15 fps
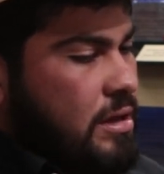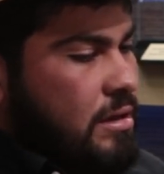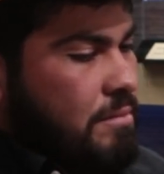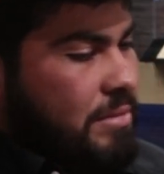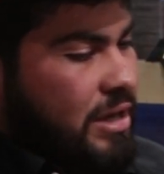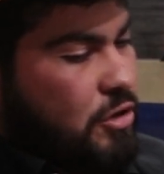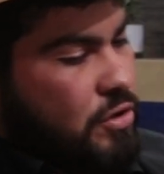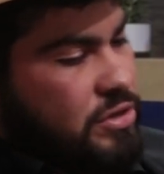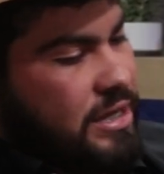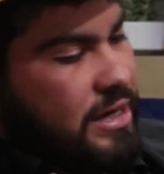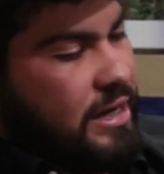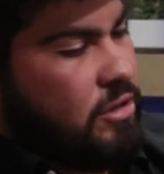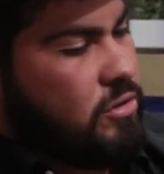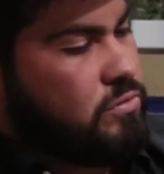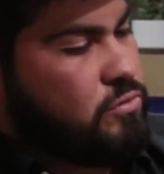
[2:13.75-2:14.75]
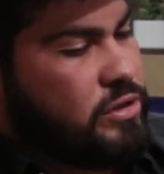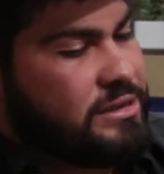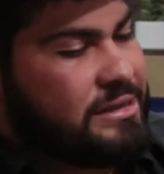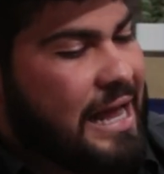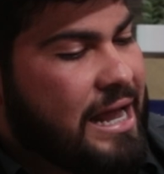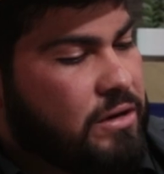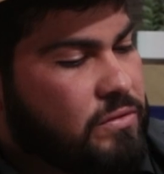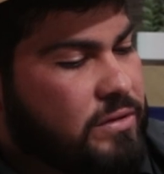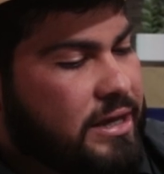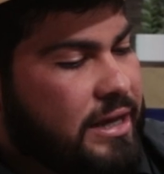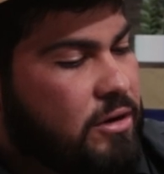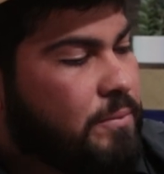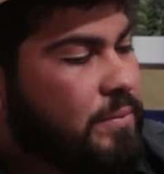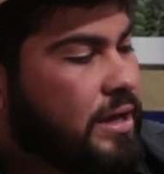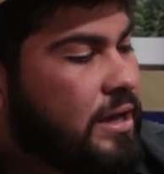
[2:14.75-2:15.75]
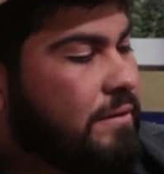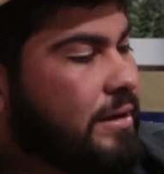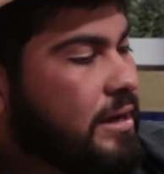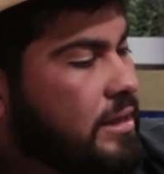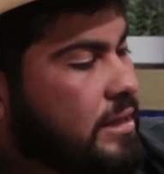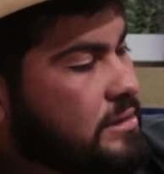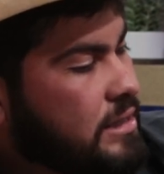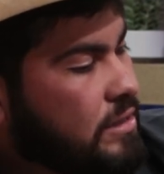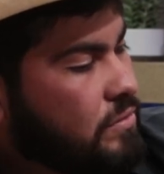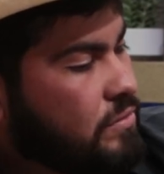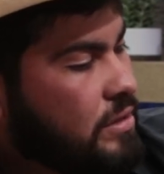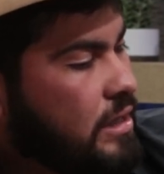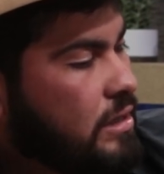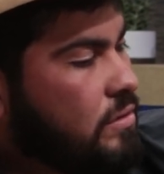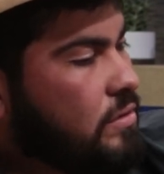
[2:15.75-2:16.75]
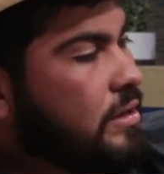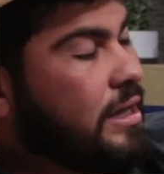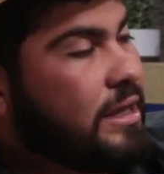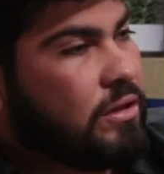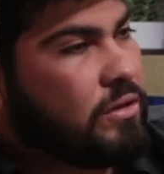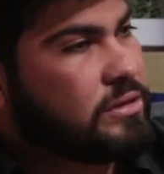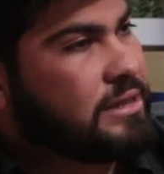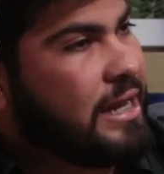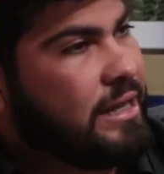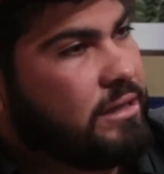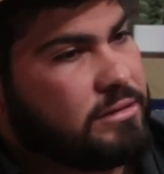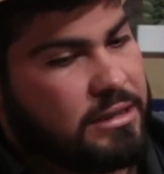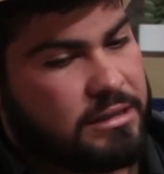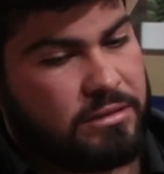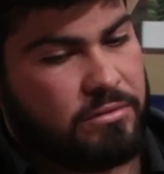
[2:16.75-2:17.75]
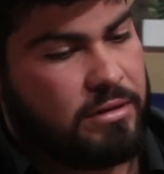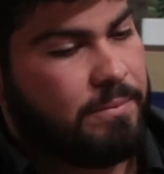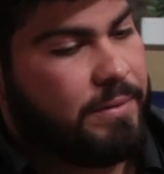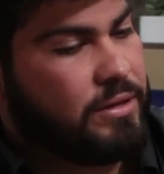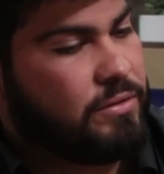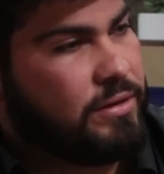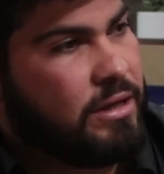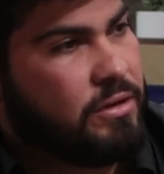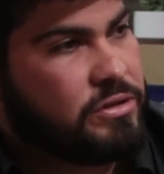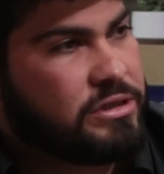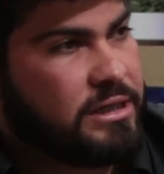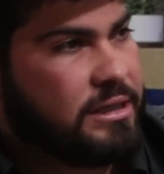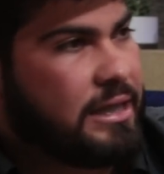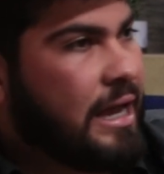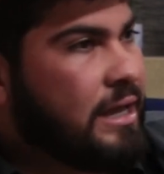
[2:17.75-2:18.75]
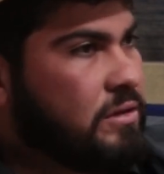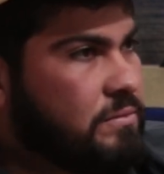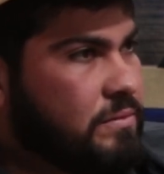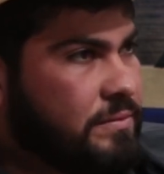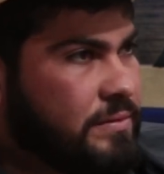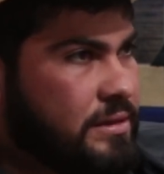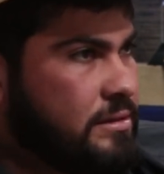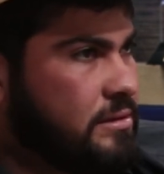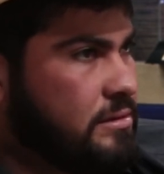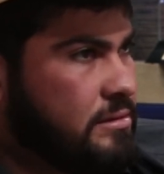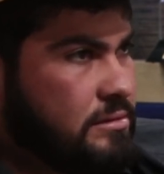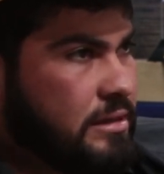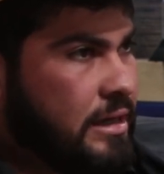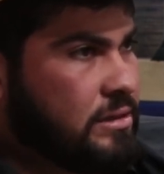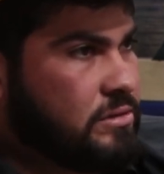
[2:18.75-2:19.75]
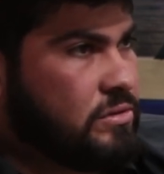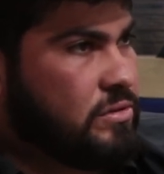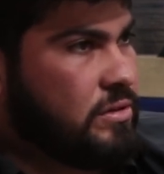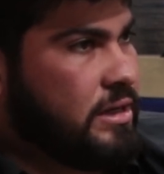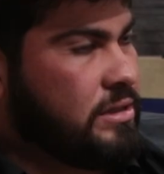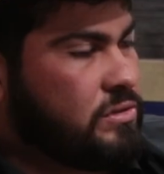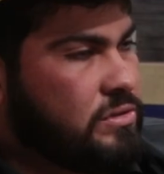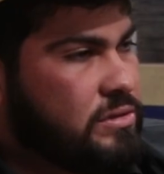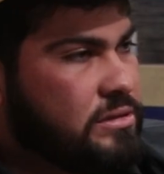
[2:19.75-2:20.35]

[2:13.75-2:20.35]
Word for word: mi contenido es muy sano, que lo puede ver desde un niño de dos años hasta una persona de 80 años. Eso, eso